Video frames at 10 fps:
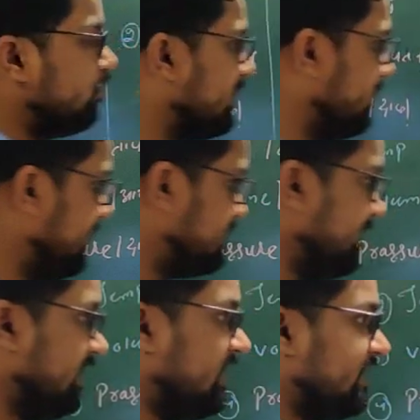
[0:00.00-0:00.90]
क्यूब के बीच
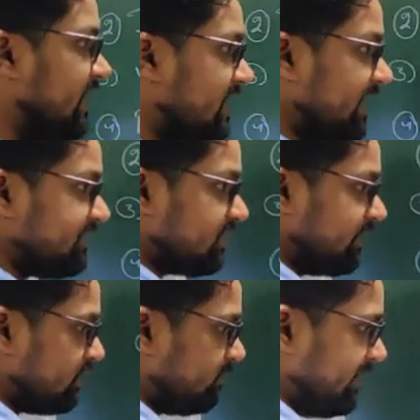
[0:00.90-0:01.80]
में अगला रिलेशन
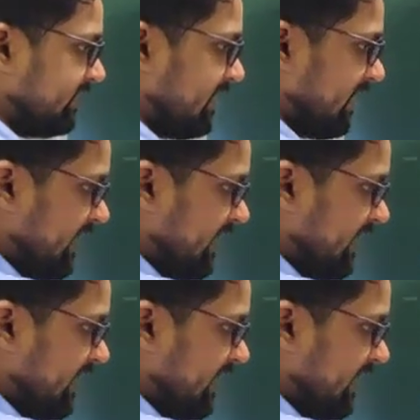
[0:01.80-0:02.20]
देखो मैं इधर